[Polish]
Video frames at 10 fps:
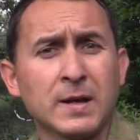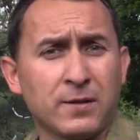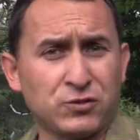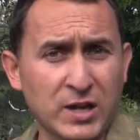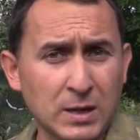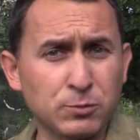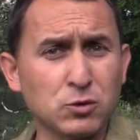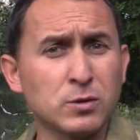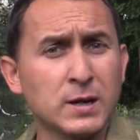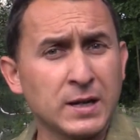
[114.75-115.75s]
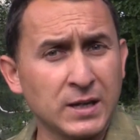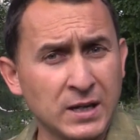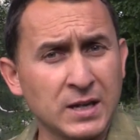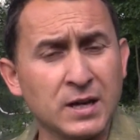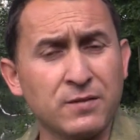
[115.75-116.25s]
w sierpniu
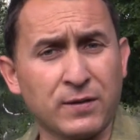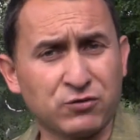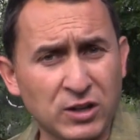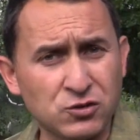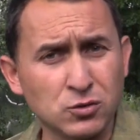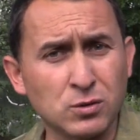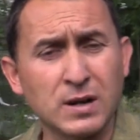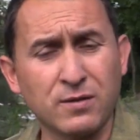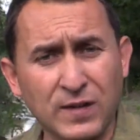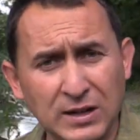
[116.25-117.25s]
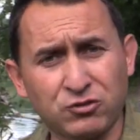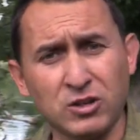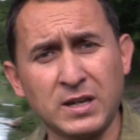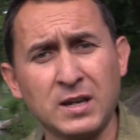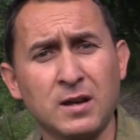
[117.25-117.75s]
i we wrześniu
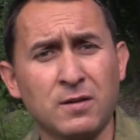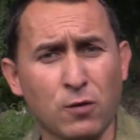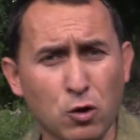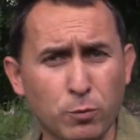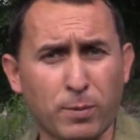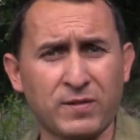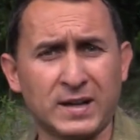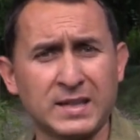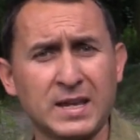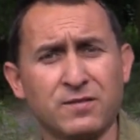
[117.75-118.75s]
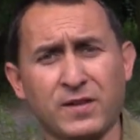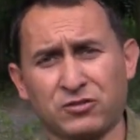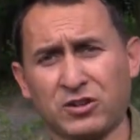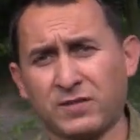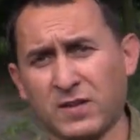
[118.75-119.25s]
walczyli w okupowanej
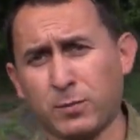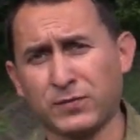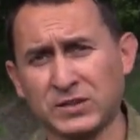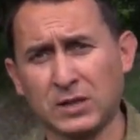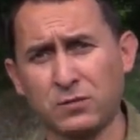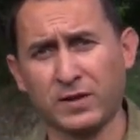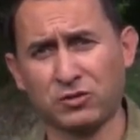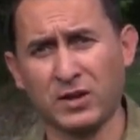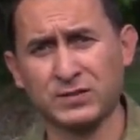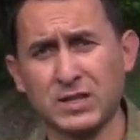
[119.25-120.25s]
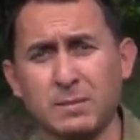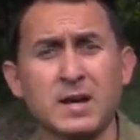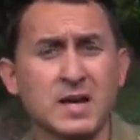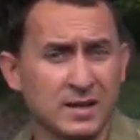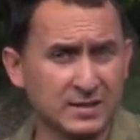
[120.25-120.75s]
Warszawie w Powstaniu Warszawskim.
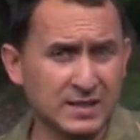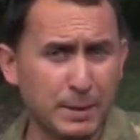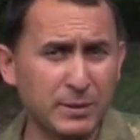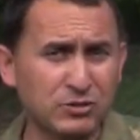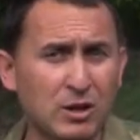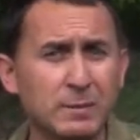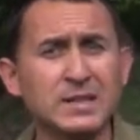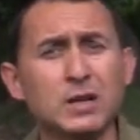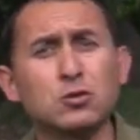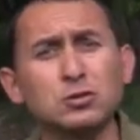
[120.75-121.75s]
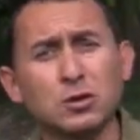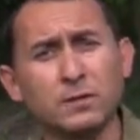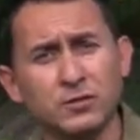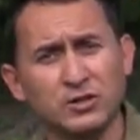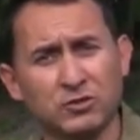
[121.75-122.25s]
Zapraszamy na
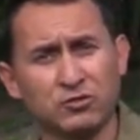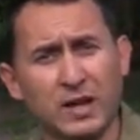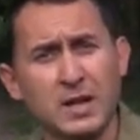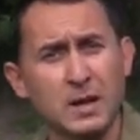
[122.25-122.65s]
krótką wycieczkę